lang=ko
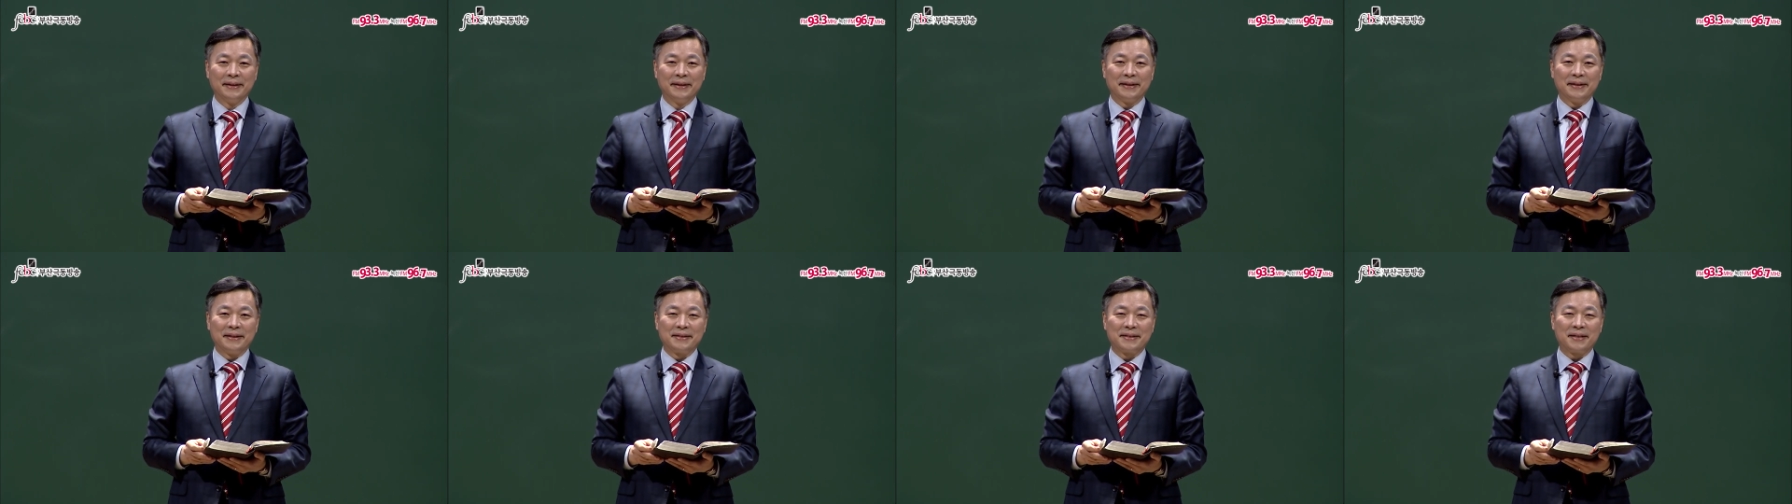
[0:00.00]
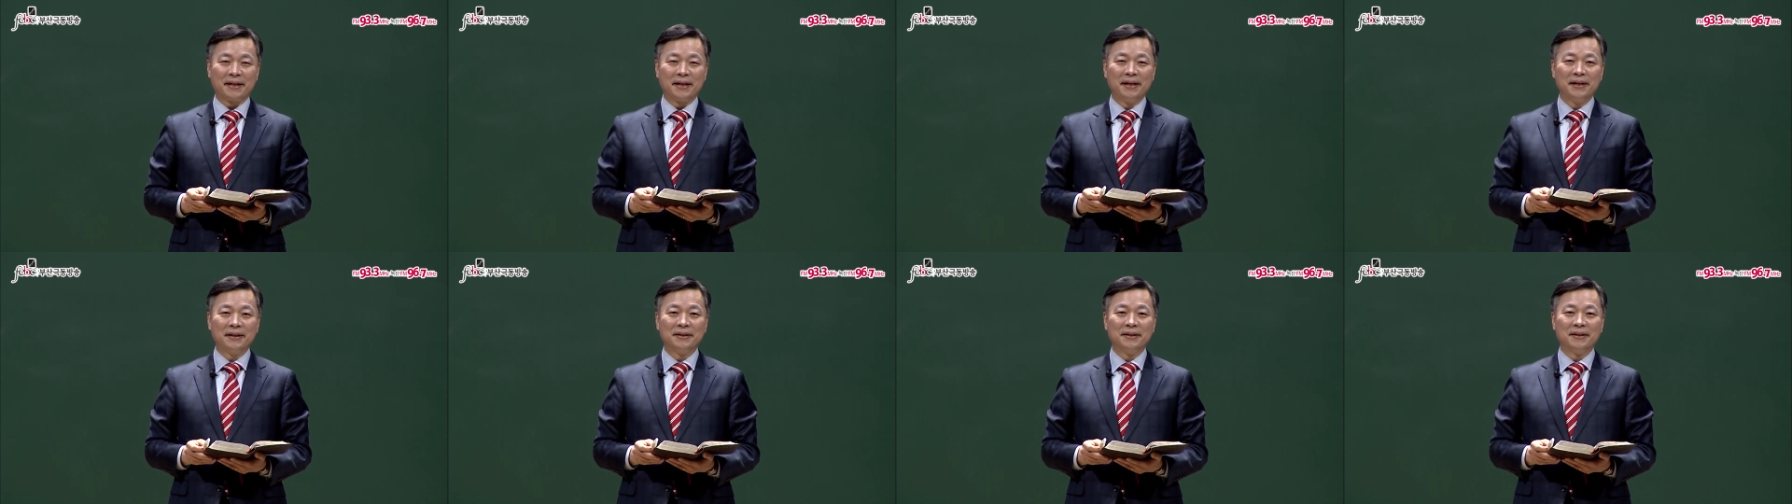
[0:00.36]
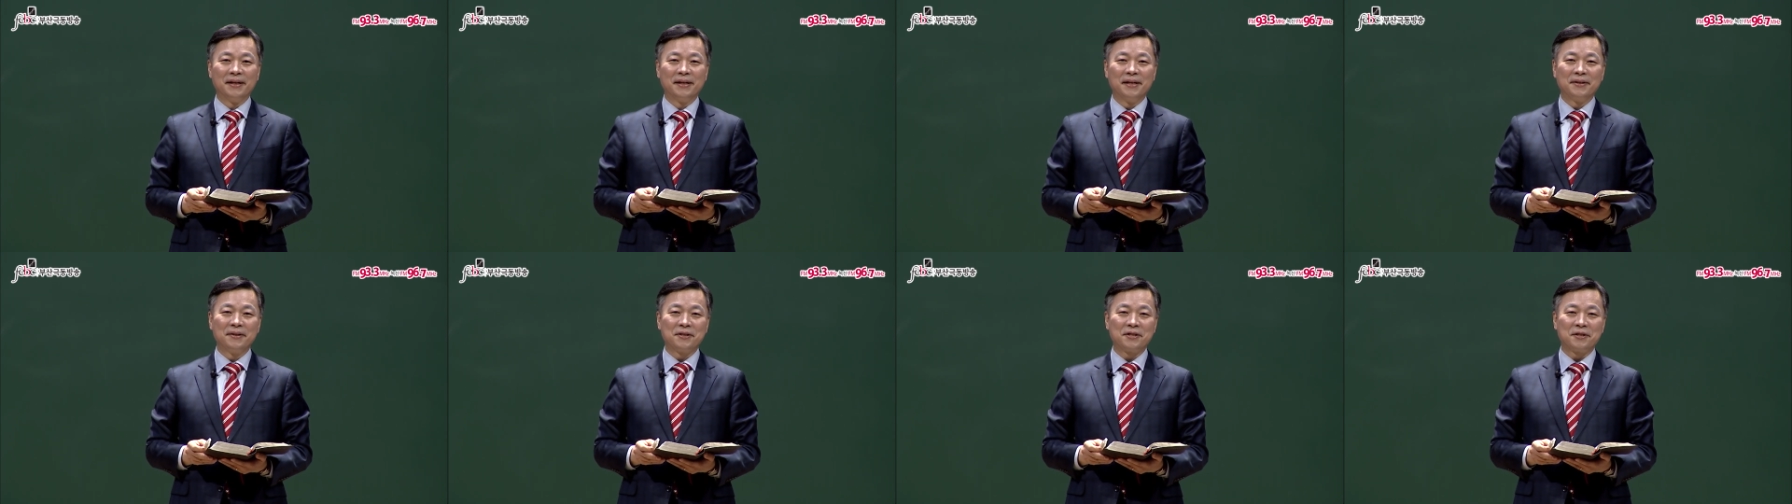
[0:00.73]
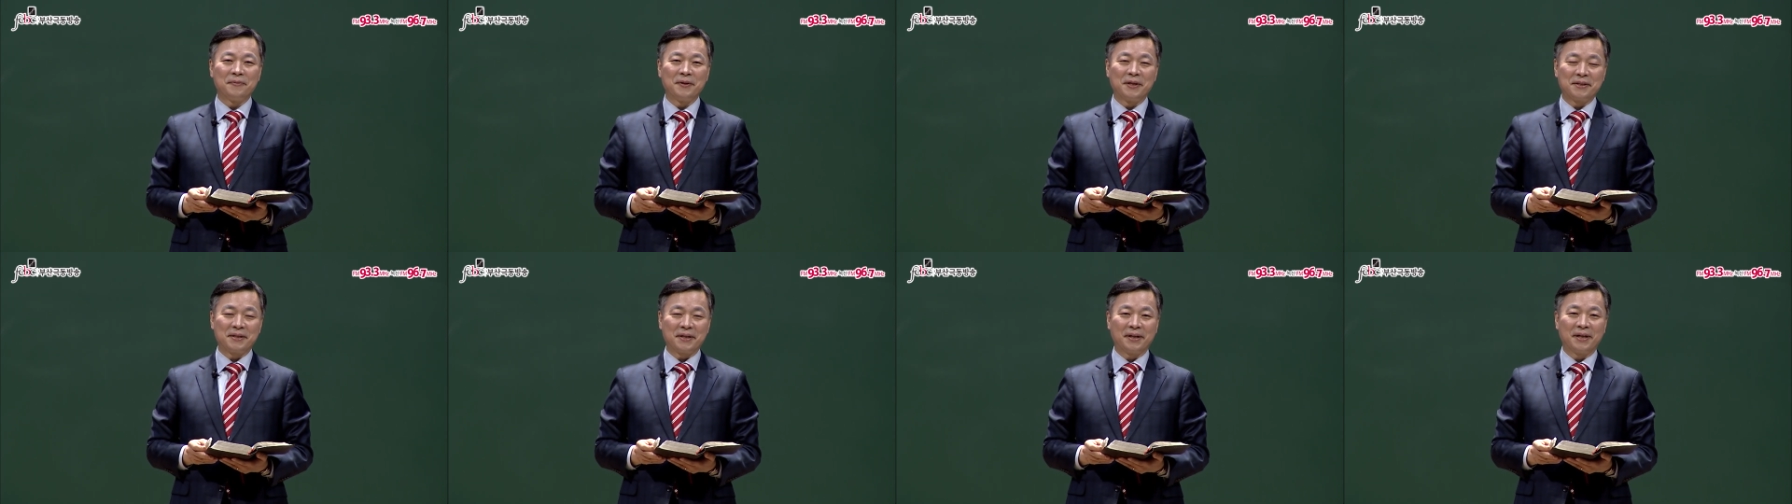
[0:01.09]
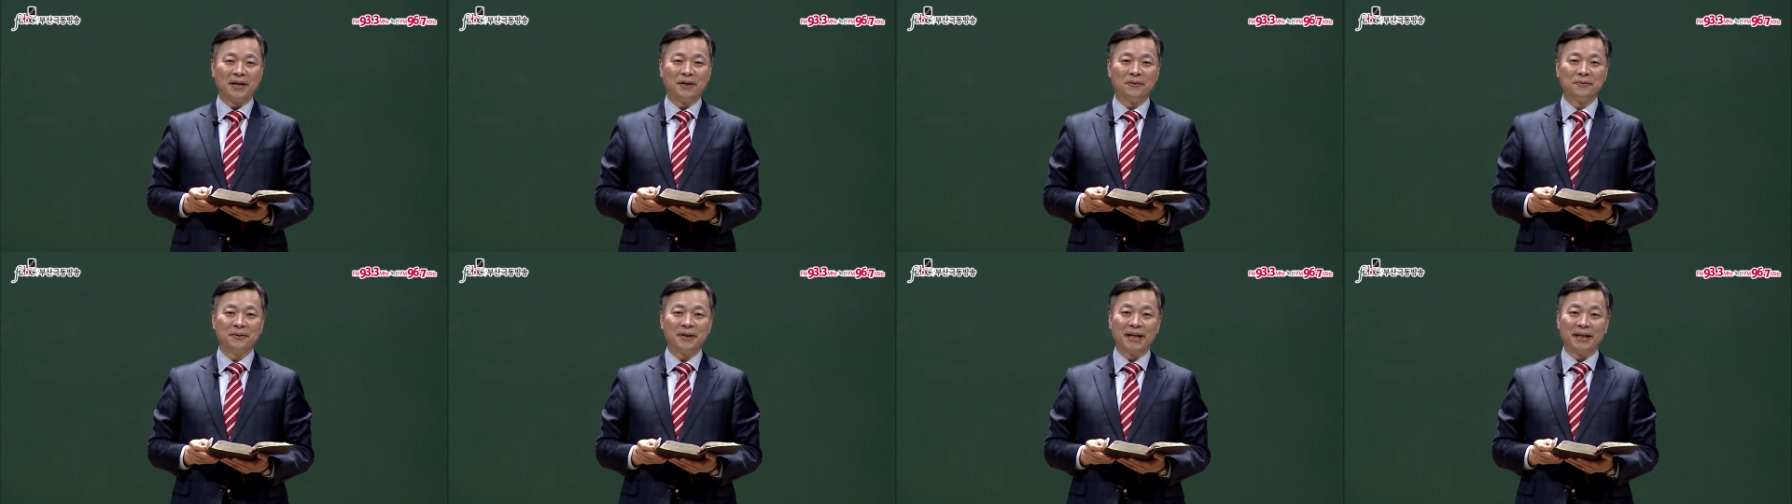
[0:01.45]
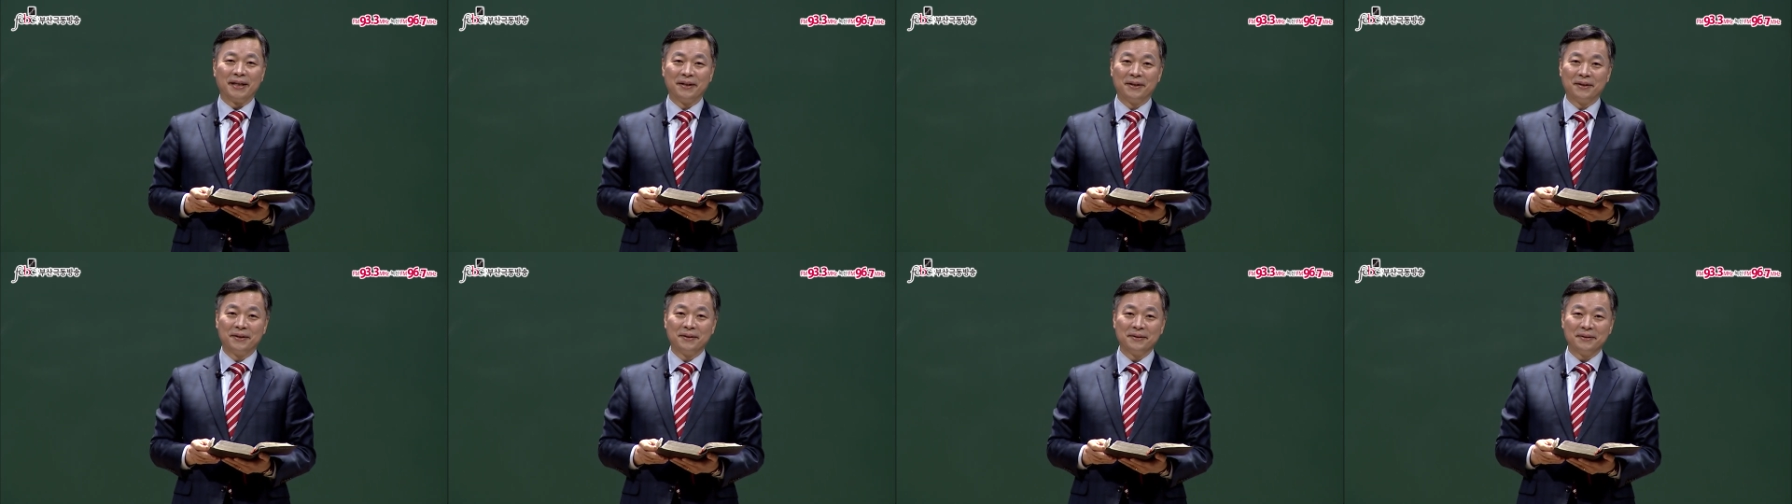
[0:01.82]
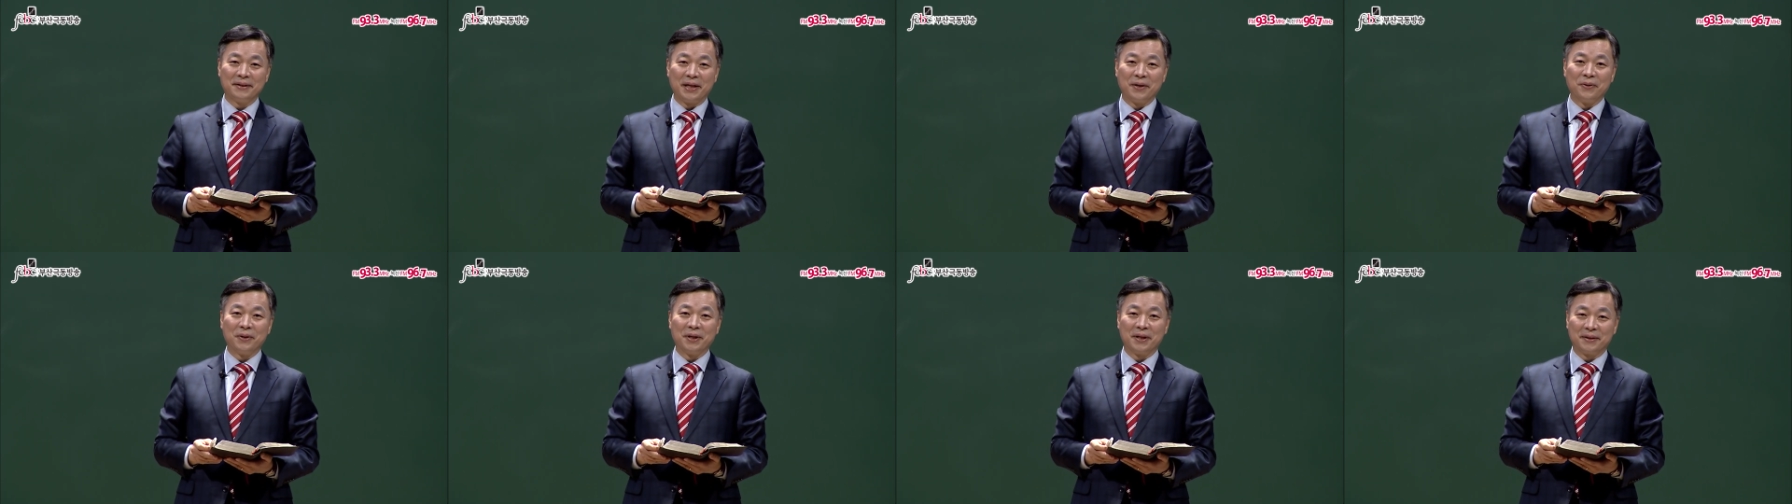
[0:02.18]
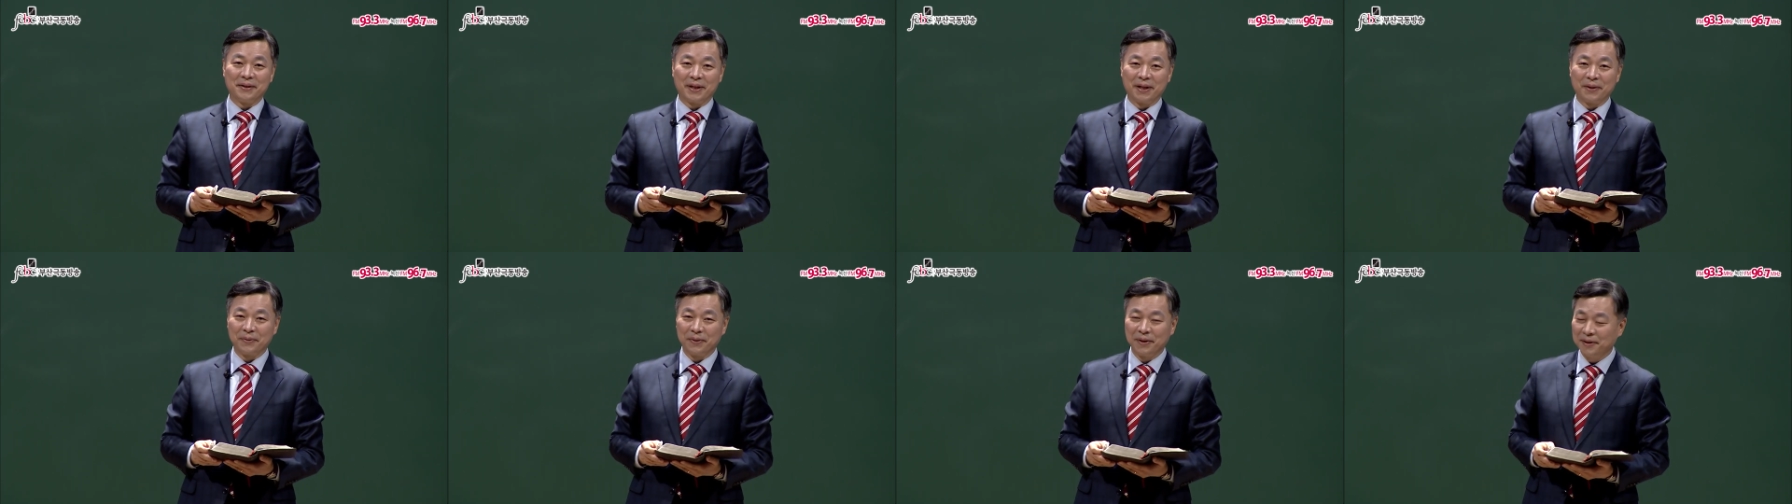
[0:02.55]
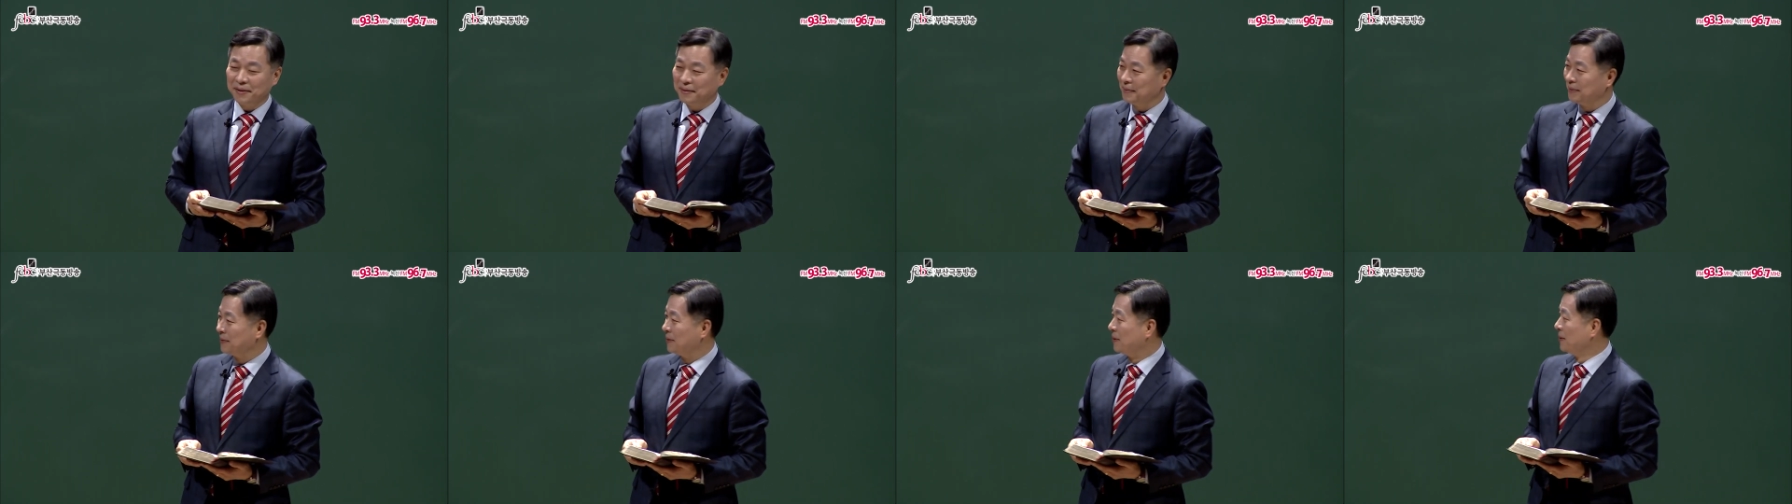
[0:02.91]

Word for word: 아, 제가 읽은 리더십의 책 가운데 이런 내용이 있더라고요.